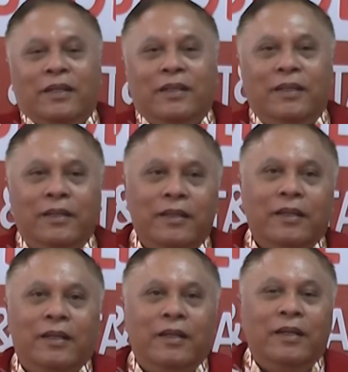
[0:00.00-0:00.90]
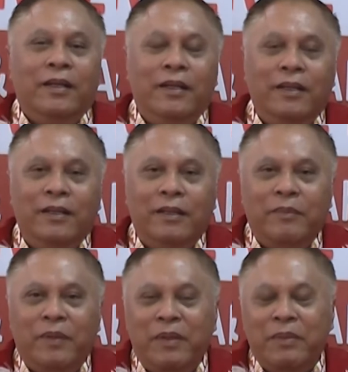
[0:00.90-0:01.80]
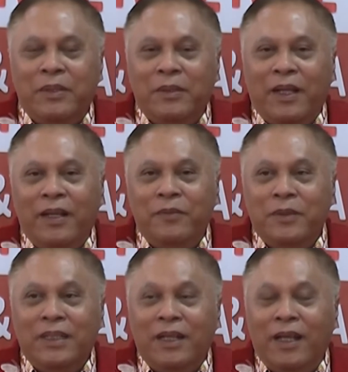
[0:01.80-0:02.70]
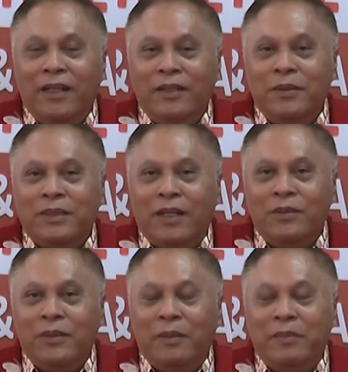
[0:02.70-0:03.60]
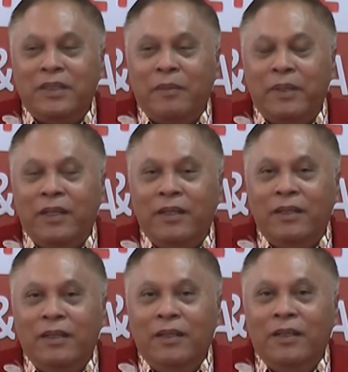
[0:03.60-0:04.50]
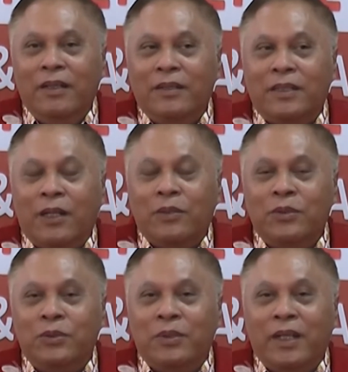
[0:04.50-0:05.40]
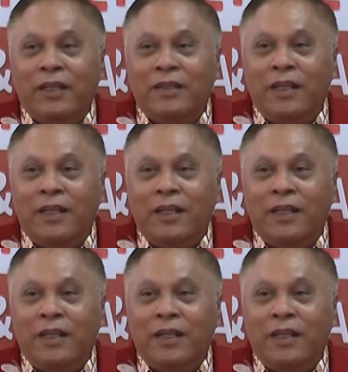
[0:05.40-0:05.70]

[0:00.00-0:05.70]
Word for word: Jadi eh, memang betul alih fungsi lahan itu sekarang sudah mencapai 100 juta